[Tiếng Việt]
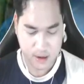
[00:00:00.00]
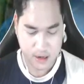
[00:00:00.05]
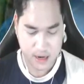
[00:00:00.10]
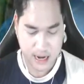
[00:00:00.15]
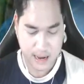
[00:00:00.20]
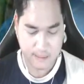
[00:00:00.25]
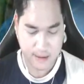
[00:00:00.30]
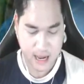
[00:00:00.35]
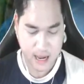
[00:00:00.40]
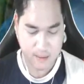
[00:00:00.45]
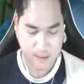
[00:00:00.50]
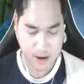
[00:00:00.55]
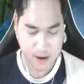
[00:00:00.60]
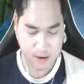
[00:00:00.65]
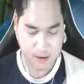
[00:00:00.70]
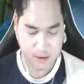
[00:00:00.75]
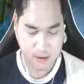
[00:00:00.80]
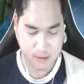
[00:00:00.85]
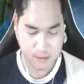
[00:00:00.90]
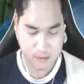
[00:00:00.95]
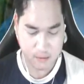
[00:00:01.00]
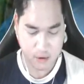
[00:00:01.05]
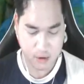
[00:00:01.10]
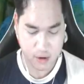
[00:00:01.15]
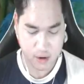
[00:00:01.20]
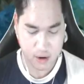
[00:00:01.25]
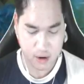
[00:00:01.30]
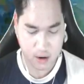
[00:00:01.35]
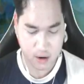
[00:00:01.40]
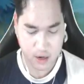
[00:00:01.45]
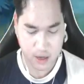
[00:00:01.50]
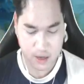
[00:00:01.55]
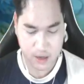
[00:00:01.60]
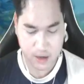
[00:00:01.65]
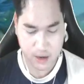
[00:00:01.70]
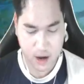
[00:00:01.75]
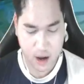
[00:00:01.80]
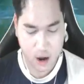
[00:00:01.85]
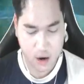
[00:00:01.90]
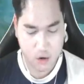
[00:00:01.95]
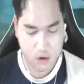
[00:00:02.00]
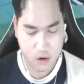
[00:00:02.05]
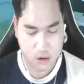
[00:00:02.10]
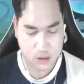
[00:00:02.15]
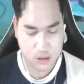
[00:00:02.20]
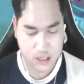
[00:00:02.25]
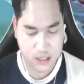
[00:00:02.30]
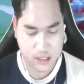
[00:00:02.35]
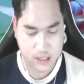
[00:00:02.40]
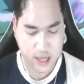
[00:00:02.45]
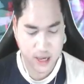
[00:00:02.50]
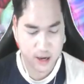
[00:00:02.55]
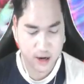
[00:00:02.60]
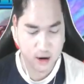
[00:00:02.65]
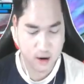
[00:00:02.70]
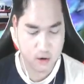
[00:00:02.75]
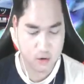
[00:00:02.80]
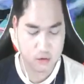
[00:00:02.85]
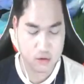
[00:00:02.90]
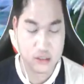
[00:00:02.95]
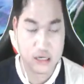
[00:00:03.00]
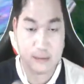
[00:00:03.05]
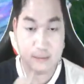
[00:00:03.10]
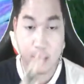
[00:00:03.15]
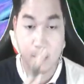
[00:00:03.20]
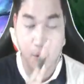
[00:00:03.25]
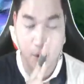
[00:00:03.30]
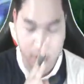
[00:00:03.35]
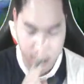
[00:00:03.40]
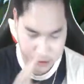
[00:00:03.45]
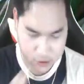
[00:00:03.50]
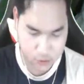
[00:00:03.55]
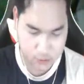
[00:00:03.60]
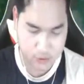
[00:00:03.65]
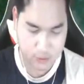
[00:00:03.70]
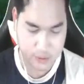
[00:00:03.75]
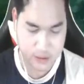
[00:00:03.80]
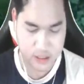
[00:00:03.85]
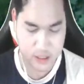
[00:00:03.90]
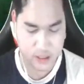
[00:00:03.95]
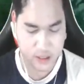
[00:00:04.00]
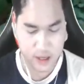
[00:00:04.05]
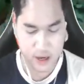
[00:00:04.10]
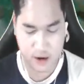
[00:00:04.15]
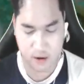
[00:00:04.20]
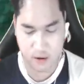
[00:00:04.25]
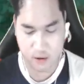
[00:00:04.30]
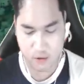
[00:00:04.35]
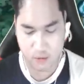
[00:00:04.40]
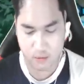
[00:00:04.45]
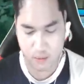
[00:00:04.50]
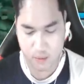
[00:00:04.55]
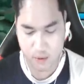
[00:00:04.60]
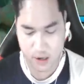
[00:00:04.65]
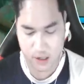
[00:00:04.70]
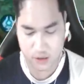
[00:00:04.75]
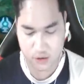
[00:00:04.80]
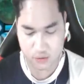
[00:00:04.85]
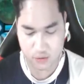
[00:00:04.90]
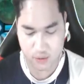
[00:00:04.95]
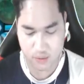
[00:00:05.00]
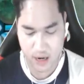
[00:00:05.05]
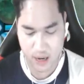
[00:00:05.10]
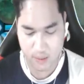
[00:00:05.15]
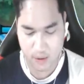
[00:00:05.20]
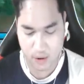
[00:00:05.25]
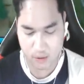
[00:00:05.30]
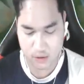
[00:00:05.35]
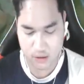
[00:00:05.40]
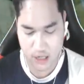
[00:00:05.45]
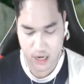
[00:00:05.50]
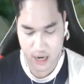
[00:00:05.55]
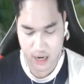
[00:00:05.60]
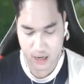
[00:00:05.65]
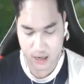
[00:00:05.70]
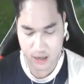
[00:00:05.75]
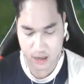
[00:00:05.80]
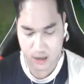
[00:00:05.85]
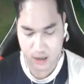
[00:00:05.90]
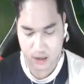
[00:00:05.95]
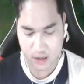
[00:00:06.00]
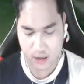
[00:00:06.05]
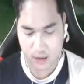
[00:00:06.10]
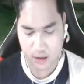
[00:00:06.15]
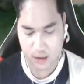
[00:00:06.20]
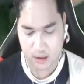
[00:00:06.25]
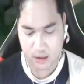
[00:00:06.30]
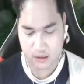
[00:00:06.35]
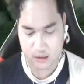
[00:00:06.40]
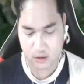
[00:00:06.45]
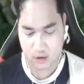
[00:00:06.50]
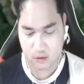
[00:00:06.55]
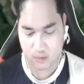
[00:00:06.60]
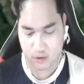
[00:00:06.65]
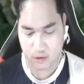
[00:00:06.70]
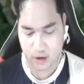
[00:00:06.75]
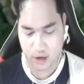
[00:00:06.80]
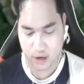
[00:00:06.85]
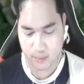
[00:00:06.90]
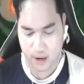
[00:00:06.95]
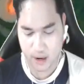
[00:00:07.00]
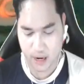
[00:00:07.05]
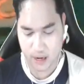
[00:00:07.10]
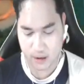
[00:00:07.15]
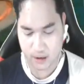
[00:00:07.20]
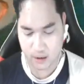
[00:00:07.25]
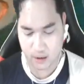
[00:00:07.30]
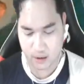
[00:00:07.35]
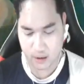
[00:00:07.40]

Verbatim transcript: đạn này mà bố thằng linh ở con xính thiến ở con trai mà bọn đi chung nó bị xính thiến ở con một bọn đi chung nó còn lại bảo con trai let's go bro cái hai